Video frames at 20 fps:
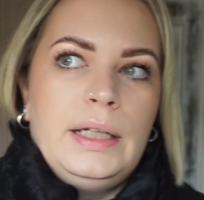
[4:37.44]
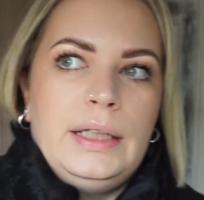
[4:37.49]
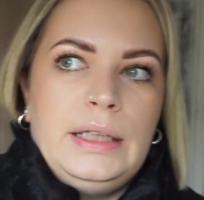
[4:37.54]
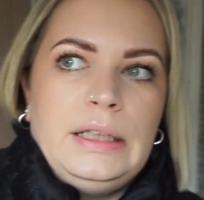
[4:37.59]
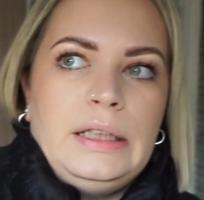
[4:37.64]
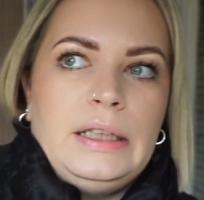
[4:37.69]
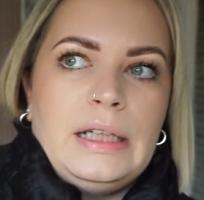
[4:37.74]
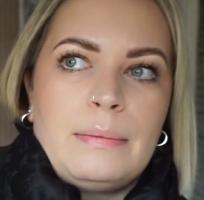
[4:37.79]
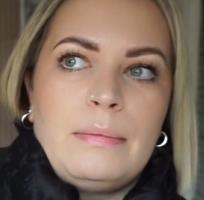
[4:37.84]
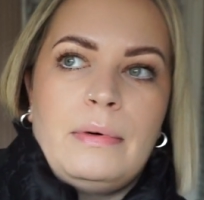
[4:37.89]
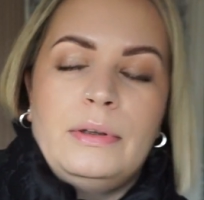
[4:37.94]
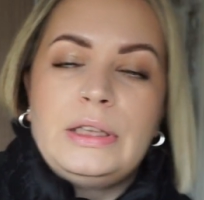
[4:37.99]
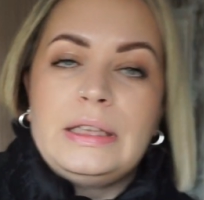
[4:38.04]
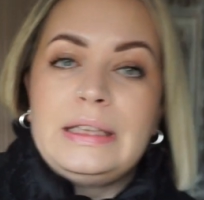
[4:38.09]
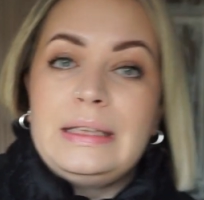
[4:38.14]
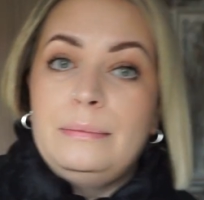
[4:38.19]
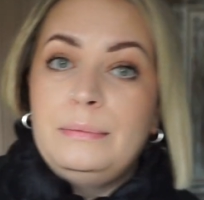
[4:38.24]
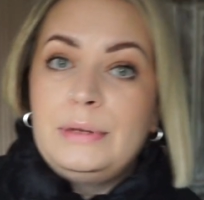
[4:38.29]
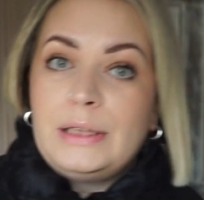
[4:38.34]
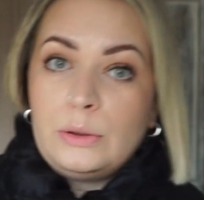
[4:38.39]
I jak mam
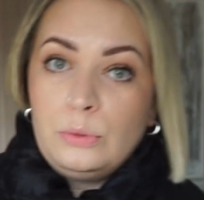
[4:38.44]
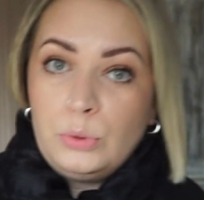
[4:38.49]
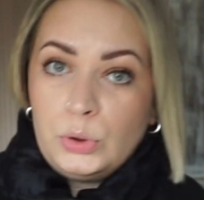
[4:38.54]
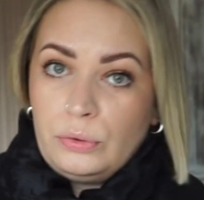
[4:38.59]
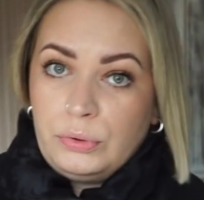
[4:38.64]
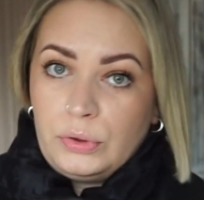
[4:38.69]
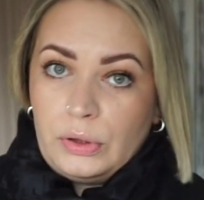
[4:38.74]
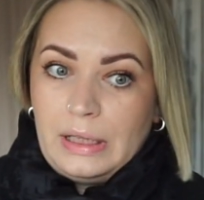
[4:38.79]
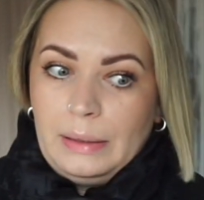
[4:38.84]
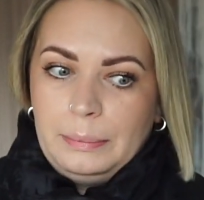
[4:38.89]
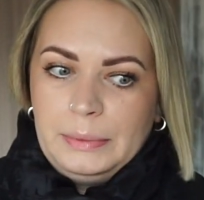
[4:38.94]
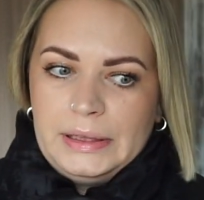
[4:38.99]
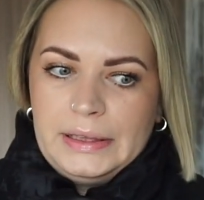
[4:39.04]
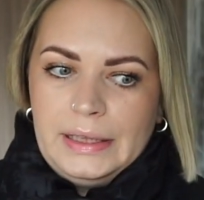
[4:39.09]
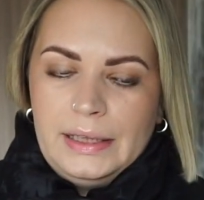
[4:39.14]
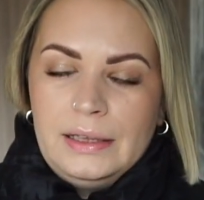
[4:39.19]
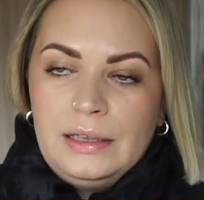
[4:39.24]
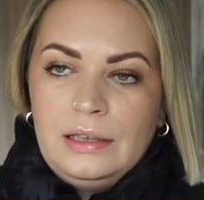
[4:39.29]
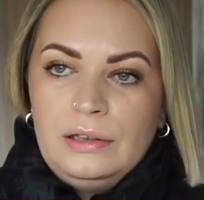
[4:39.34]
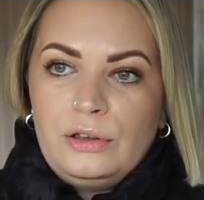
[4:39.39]
czasami za dużo w
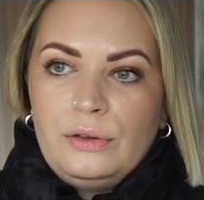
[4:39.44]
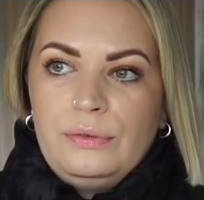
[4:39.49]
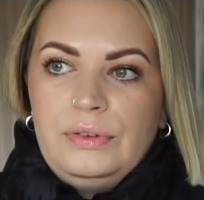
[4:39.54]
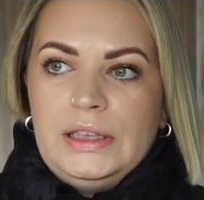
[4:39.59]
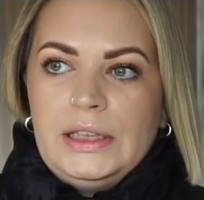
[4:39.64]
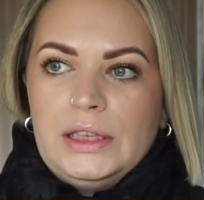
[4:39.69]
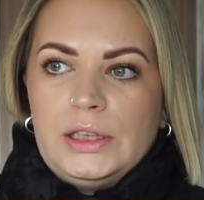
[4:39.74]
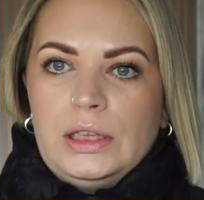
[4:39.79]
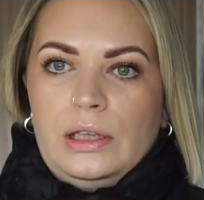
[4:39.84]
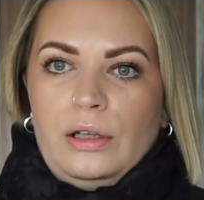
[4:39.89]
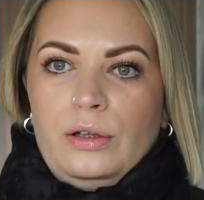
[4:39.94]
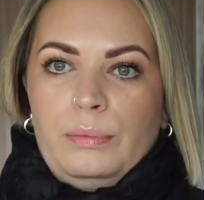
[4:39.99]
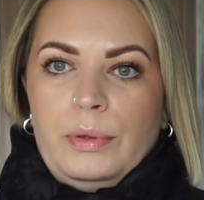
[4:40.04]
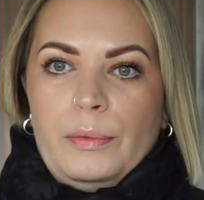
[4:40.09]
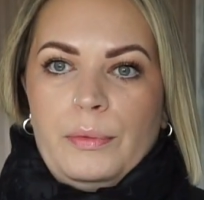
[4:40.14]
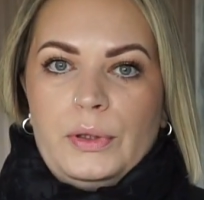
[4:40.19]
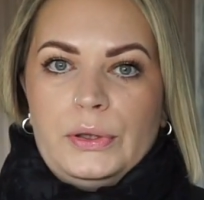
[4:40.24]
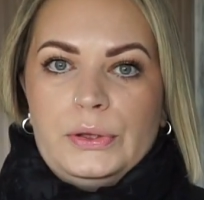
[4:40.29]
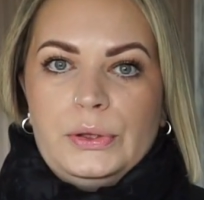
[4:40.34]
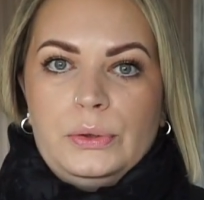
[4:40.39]
torebce, to widzę, że on po
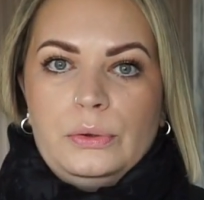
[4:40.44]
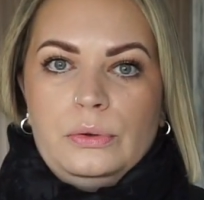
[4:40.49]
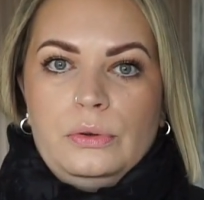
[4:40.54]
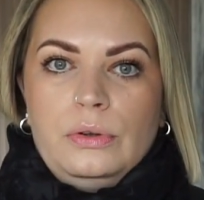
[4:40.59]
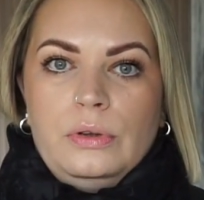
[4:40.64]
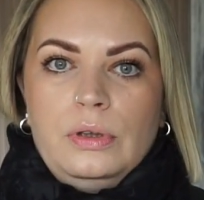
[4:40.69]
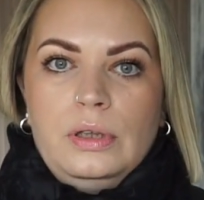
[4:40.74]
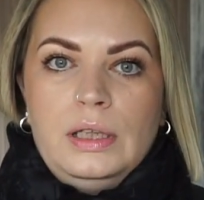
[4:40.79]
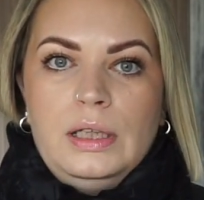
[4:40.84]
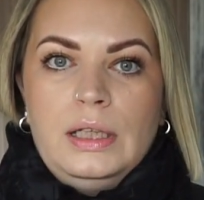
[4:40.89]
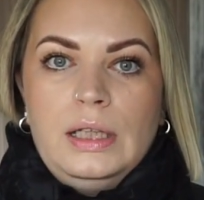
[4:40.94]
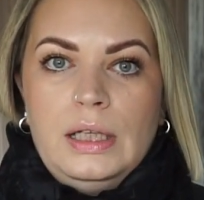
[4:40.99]
prostu...